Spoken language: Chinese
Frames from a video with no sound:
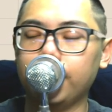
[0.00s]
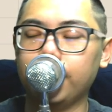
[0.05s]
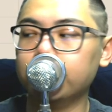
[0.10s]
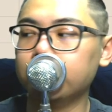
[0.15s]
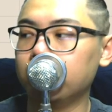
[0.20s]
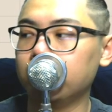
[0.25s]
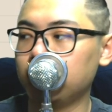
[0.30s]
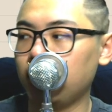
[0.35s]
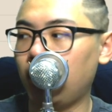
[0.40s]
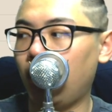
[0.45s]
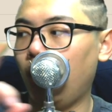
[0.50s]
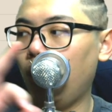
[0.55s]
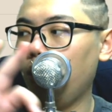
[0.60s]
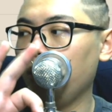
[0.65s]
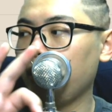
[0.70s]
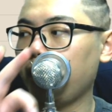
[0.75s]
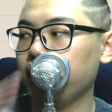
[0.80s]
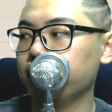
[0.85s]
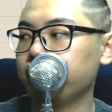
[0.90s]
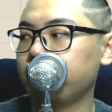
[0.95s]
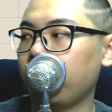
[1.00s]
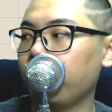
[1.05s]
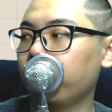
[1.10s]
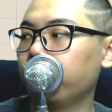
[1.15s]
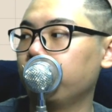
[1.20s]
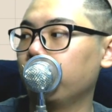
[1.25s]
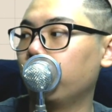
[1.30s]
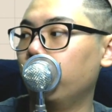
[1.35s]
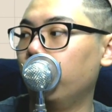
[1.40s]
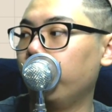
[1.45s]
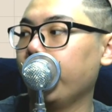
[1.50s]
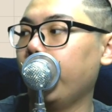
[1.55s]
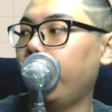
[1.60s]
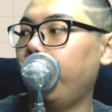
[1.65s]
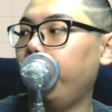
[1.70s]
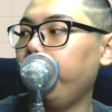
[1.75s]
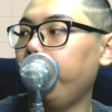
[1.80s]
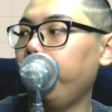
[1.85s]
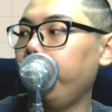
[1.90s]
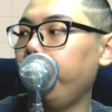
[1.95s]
连成是 OK Safe 的股票，